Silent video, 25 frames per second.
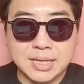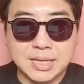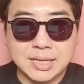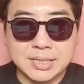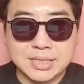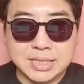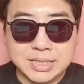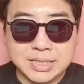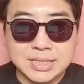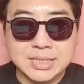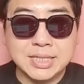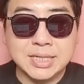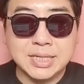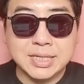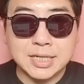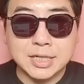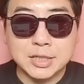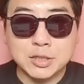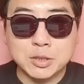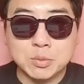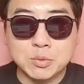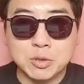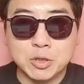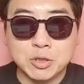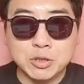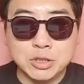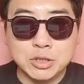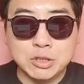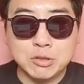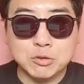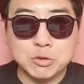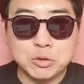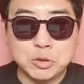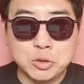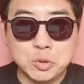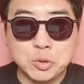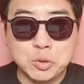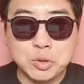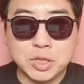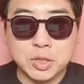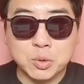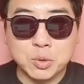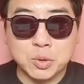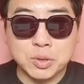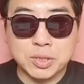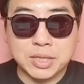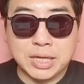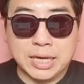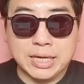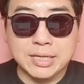진작에 좀 현실로
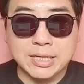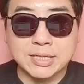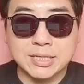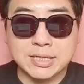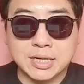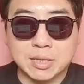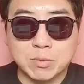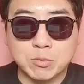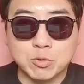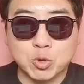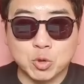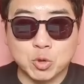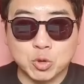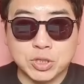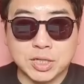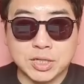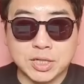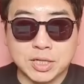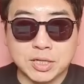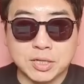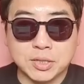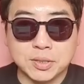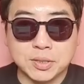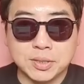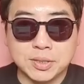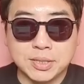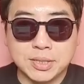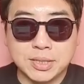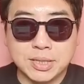수용하고 대응을 하면 좋잖아요.